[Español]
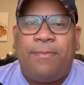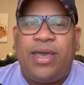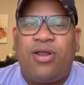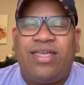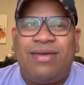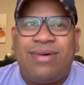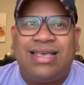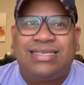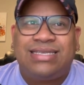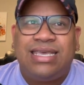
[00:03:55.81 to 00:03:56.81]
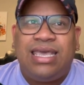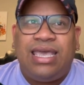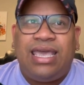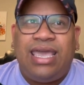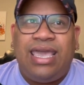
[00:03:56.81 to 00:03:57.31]
pero además
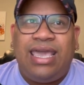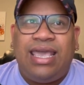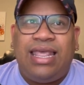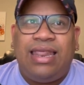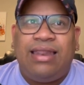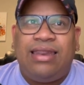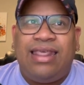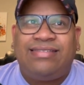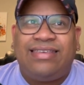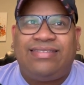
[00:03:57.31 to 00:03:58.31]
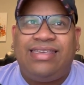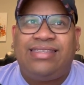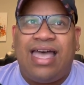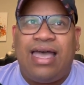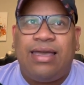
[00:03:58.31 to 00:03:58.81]
eh,
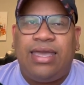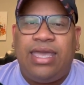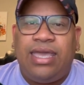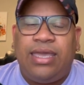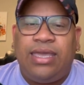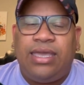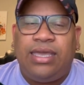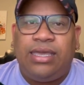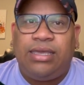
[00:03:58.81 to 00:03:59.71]
necesita eh,